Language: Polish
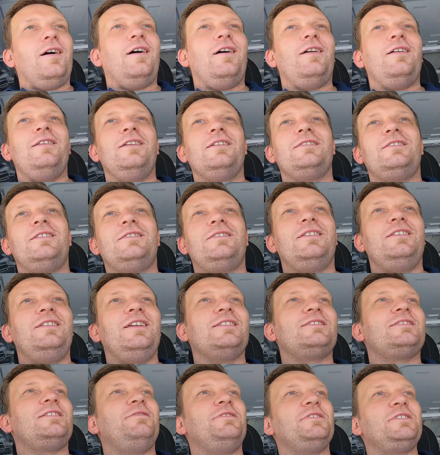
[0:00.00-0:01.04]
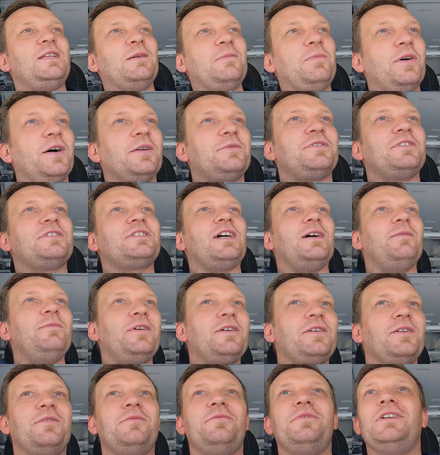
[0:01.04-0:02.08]
e, niestety nie chce występować przed
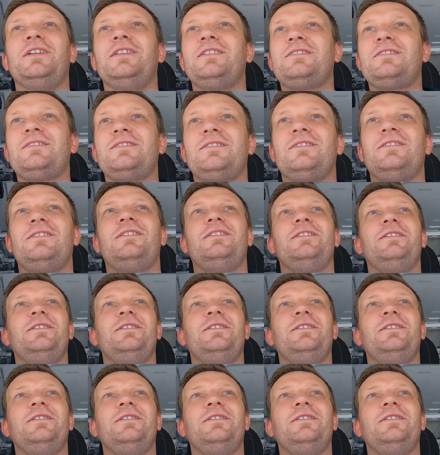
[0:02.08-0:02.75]
kamerą, więc,